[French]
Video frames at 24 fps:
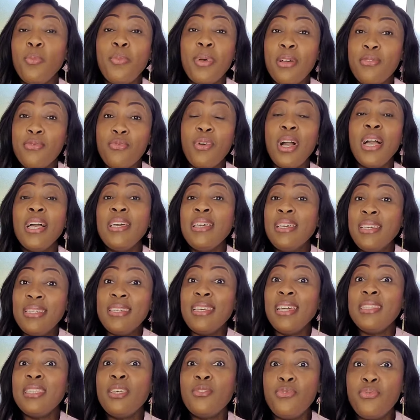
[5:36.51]
parfois, il
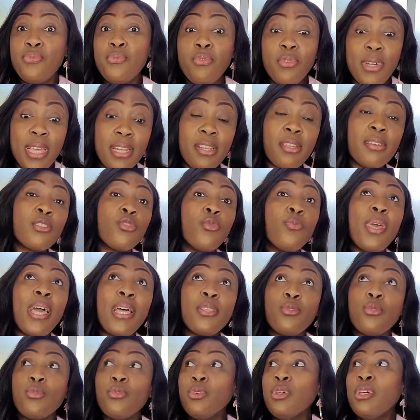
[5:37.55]
y a des fous, quelqu'un se met à
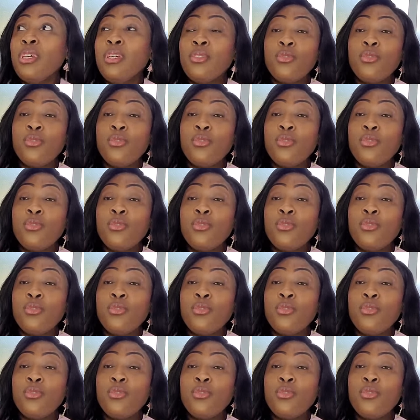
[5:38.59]
te,